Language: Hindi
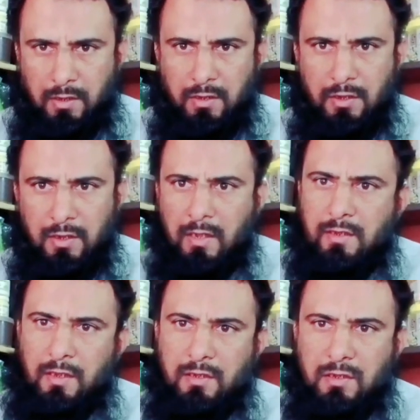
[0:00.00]
अरंडी का
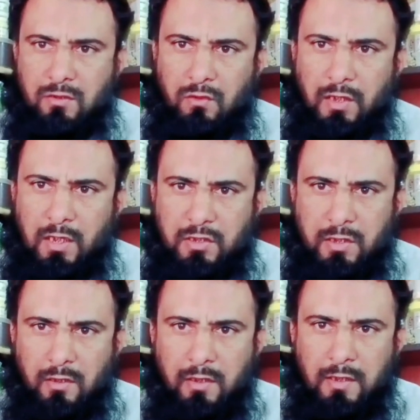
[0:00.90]
तेल जिसको
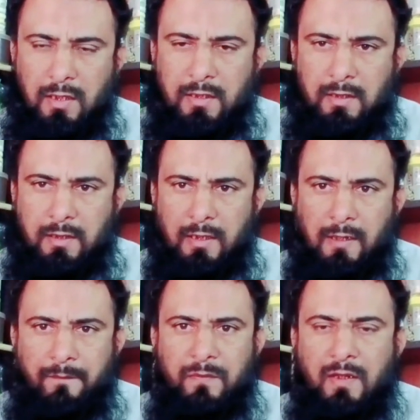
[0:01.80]
कैस्टर ऑयल कहा जाता
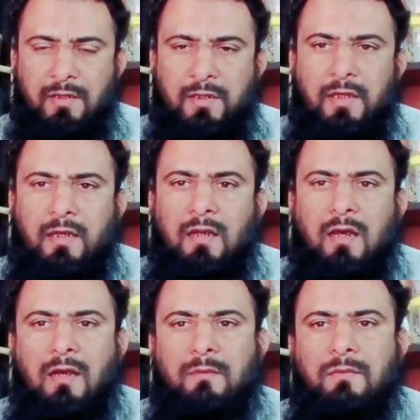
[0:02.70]
है ये
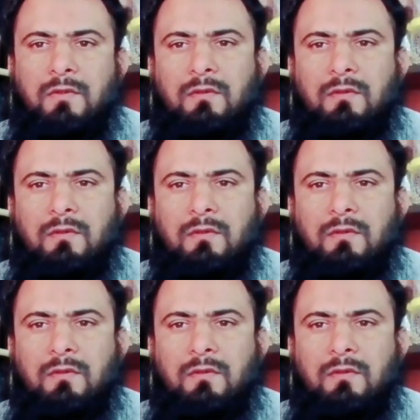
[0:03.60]
आप